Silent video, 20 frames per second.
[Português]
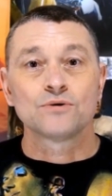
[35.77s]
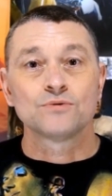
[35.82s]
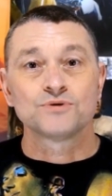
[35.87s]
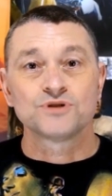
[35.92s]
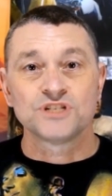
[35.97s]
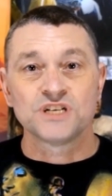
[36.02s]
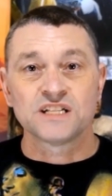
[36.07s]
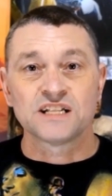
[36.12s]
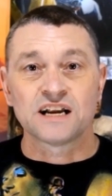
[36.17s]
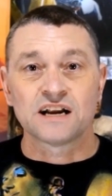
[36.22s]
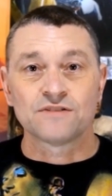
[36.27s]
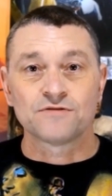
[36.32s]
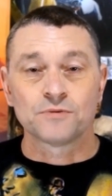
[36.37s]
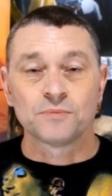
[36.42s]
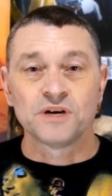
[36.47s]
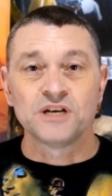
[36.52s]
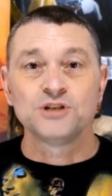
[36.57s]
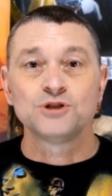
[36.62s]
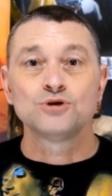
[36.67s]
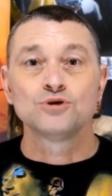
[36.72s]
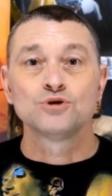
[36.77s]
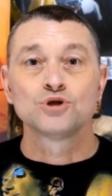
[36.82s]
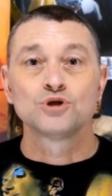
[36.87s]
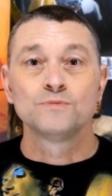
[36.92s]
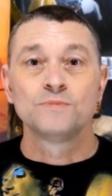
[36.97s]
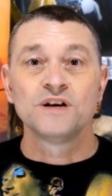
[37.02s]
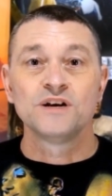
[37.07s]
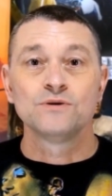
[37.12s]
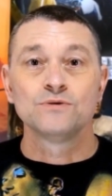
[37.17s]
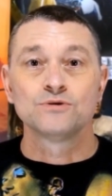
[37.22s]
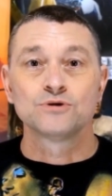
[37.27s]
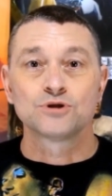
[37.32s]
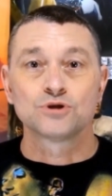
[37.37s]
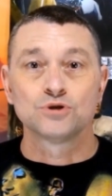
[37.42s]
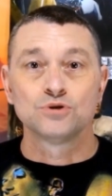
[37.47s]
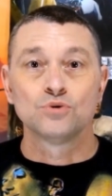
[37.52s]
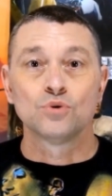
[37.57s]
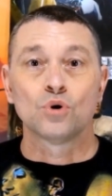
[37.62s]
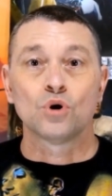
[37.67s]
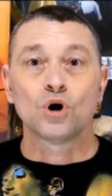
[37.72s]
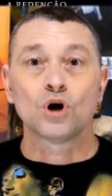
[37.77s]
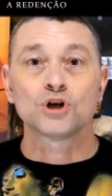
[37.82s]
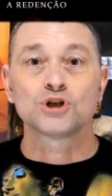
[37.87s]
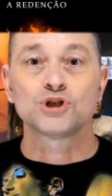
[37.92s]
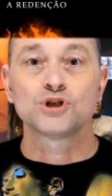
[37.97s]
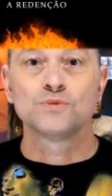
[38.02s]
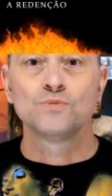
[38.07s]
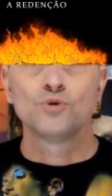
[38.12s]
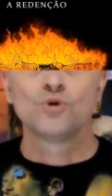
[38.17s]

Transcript: consideravelmente os brios do ótimo